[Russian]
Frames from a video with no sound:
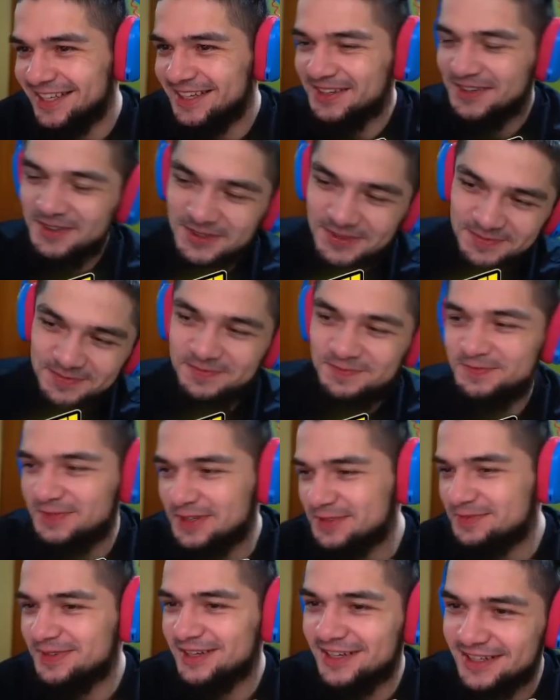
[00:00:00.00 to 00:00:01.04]
он
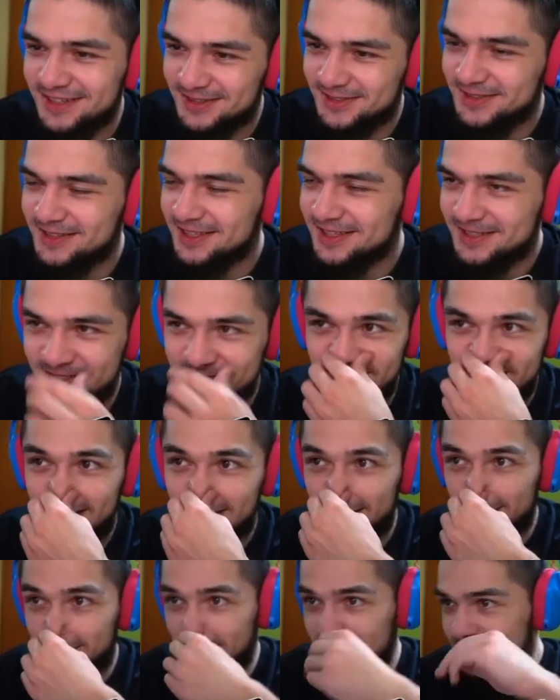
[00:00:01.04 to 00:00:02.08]
подбирает
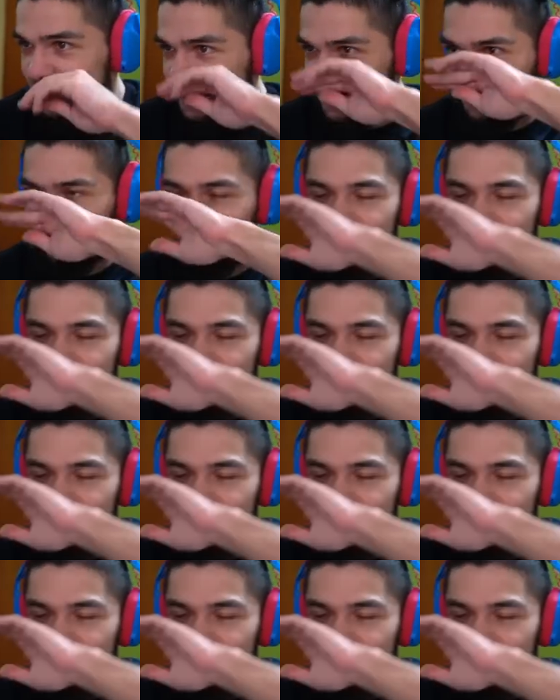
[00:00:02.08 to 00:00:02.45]
туда-сюда, обратно.